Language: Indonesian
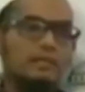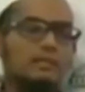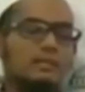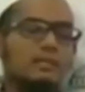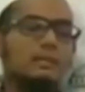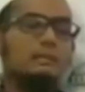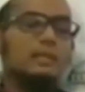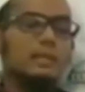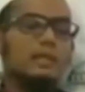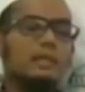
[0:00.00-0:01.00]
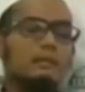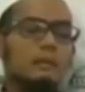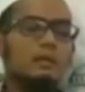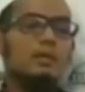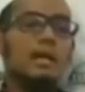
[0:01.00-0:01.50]
Karena setiap perkara yang
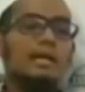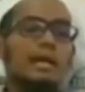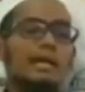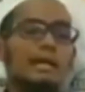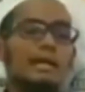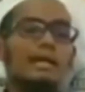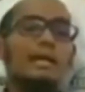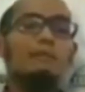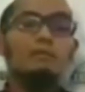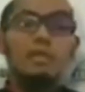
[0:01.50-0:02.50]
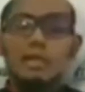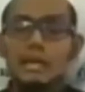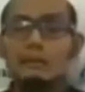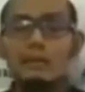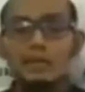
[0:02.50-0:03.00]
baru diada-adakan dalam urusan
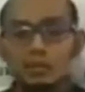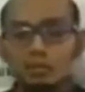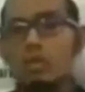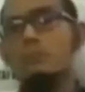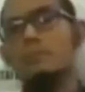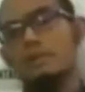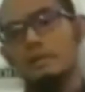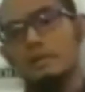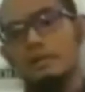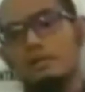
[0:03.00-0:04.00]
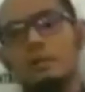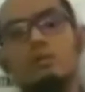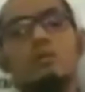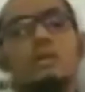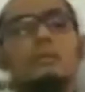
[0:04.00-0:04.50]
agama itulah bid'ah. Wa
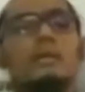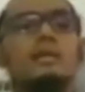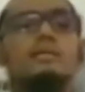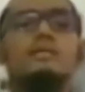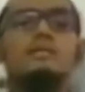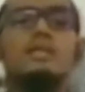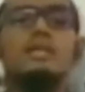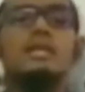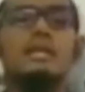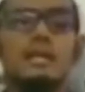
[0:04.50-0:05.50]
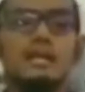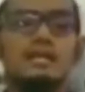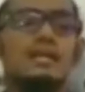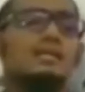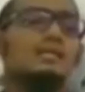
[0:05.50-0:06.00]
kullu bid'atin
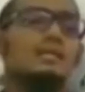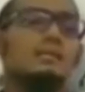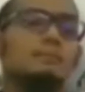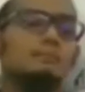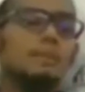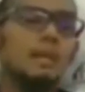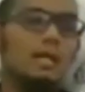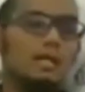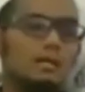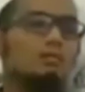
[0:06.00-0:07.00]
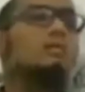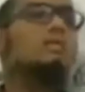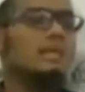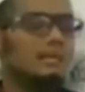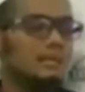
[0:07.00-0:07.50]
dhalalah dan setiap bid'ah itu
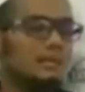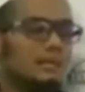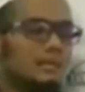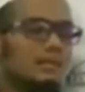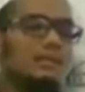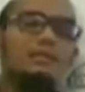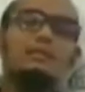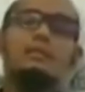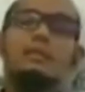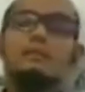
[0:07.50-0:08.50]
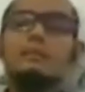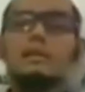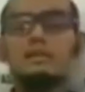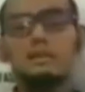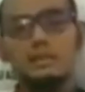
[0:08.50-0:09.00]
sesat. Dan setiap
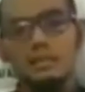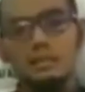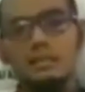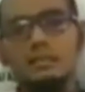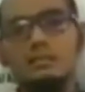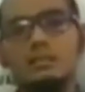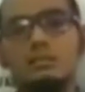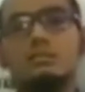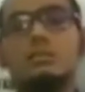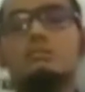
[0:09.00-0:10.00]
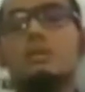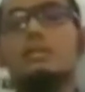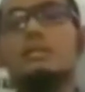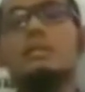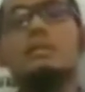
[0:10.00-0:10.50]
yang sesat itu
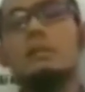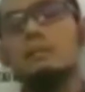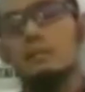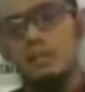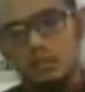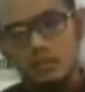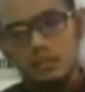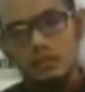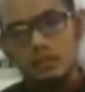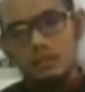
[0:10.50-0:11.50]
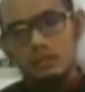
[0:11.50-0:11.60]
tempatnya dalam api neraka.